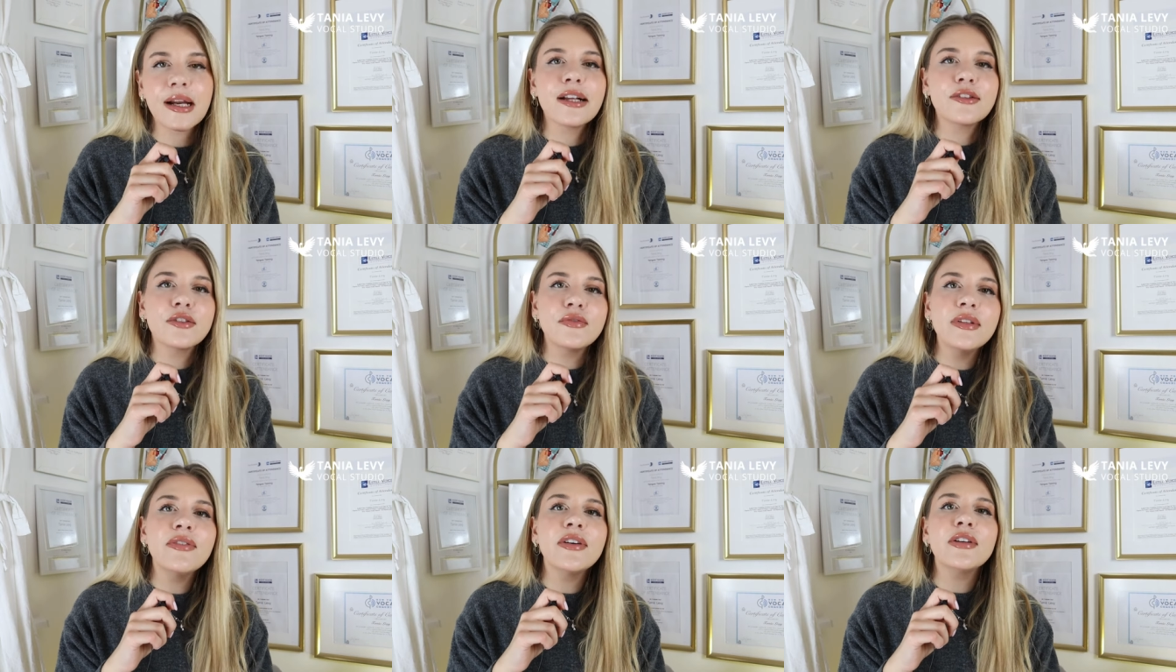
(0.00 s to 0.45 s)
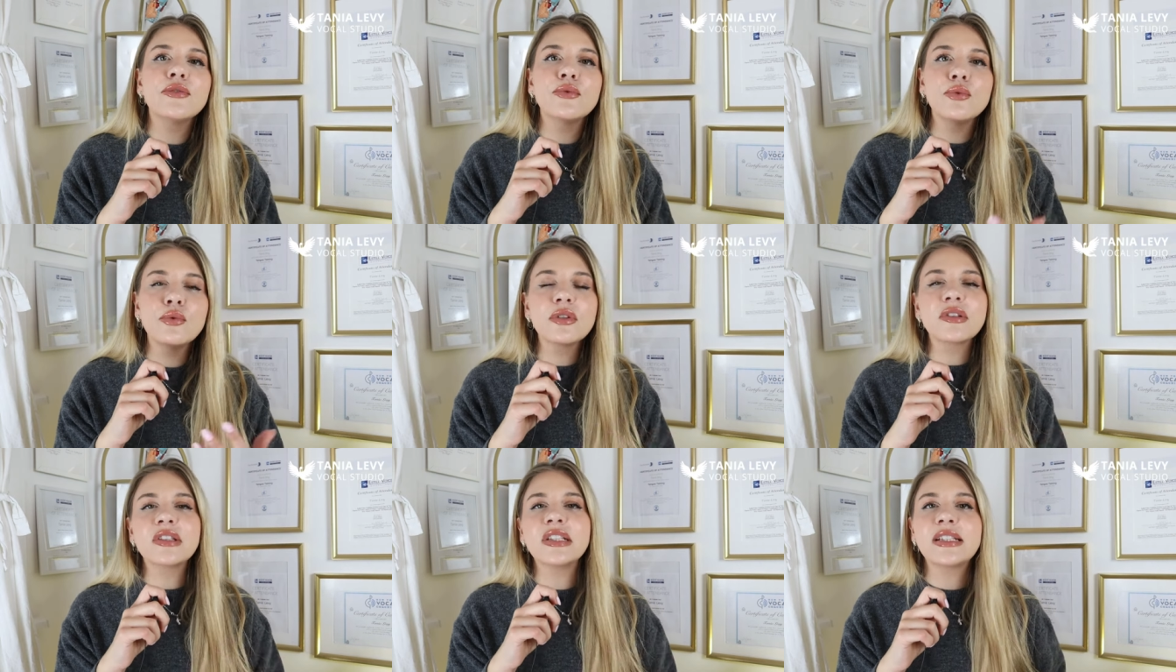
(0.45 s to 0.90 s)
Also wie
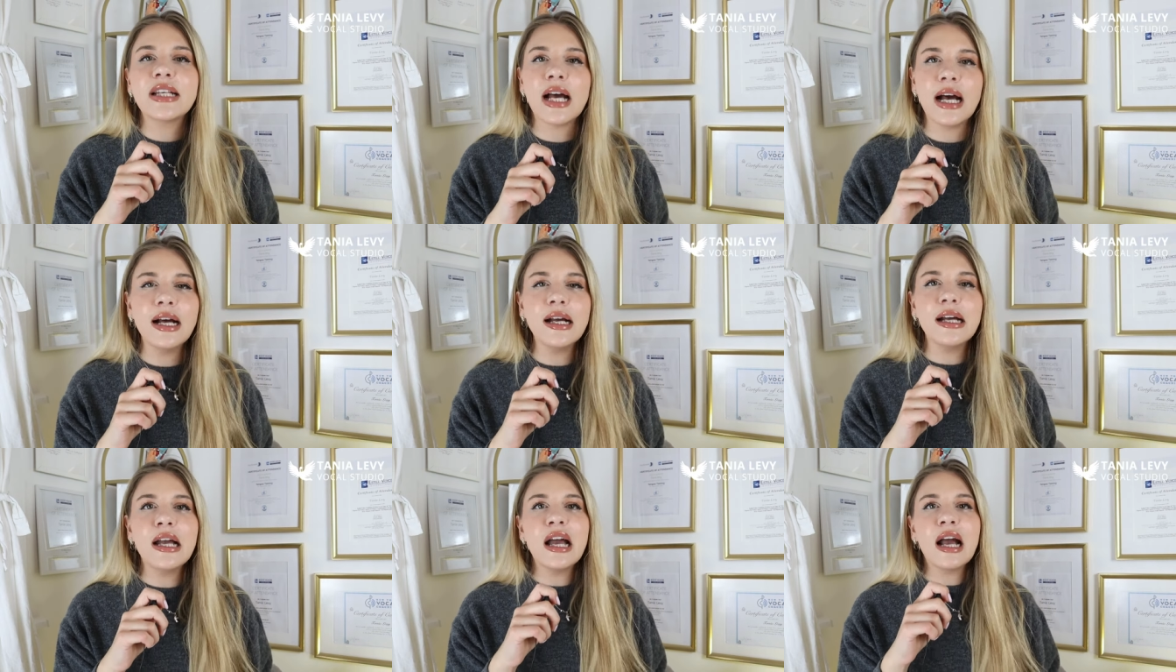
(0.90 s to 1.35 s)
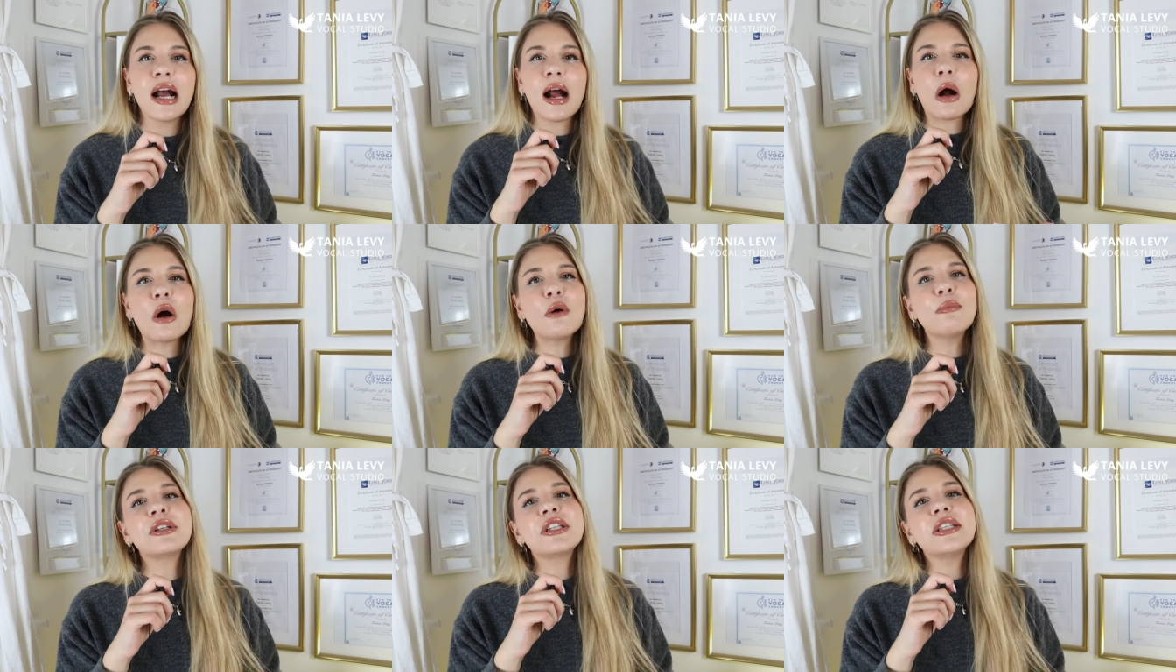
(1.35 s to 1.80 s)
versucht sie da
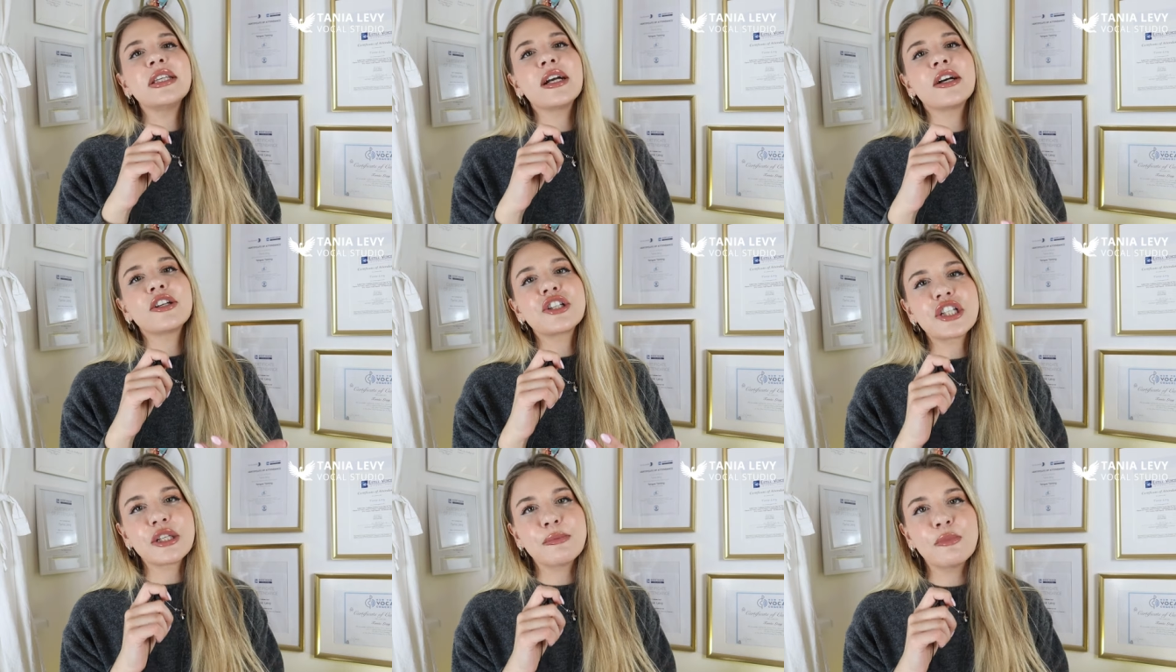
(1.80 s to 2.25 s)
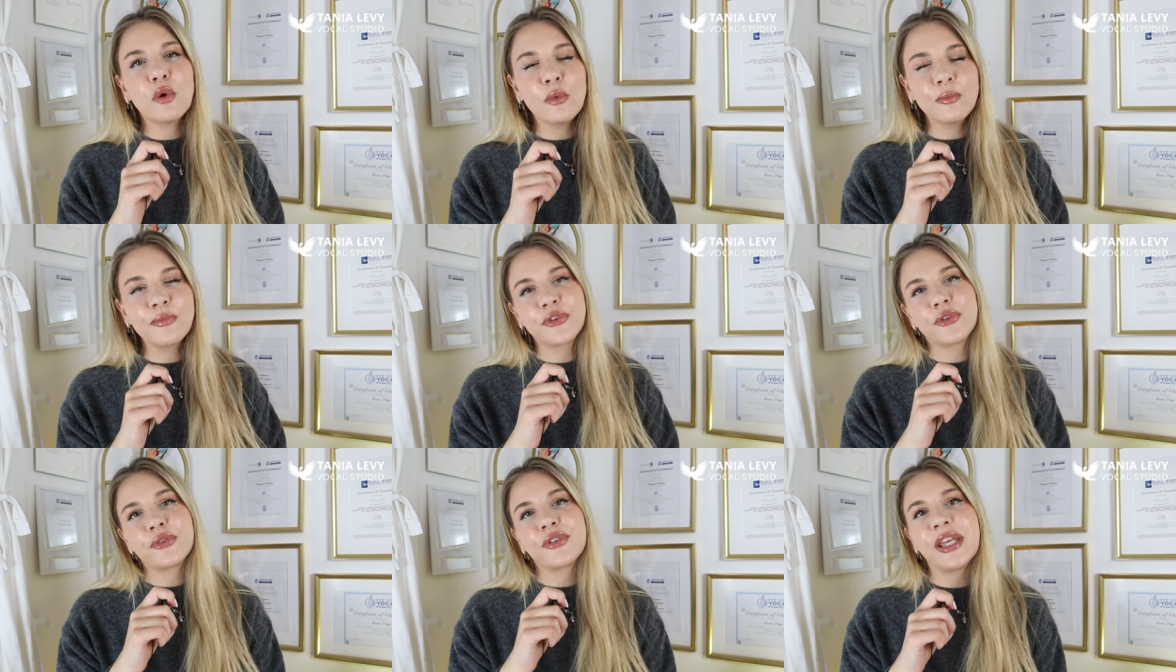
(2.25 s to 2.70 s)
auch mit ihrer Stimme
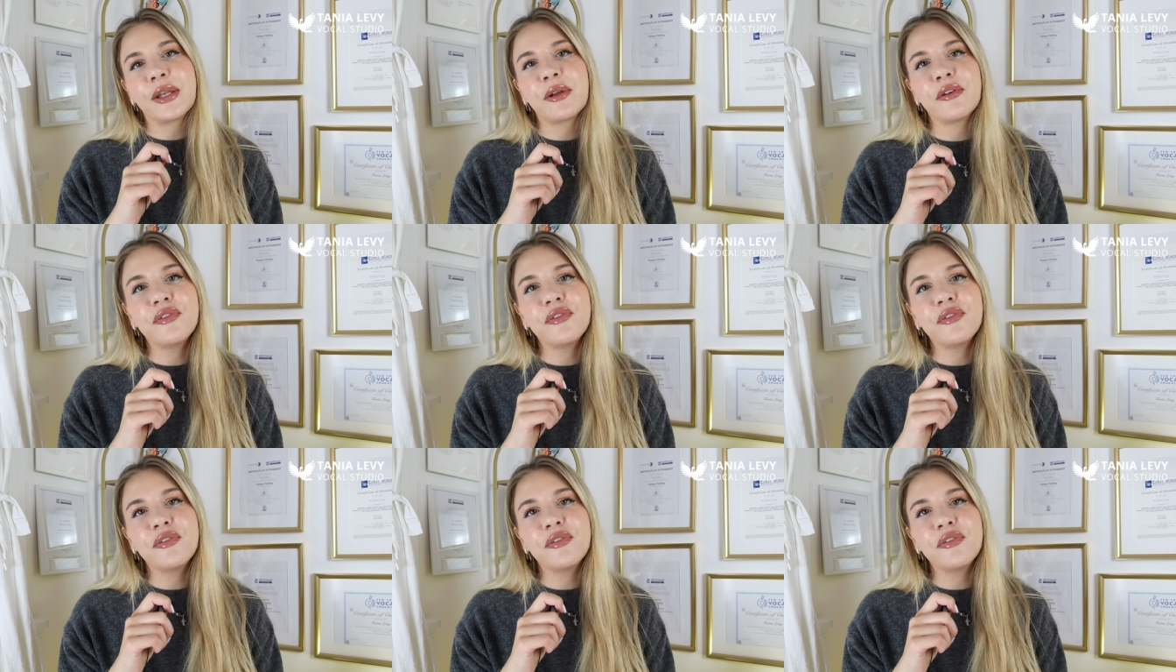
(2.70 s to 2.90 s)
umzugehen?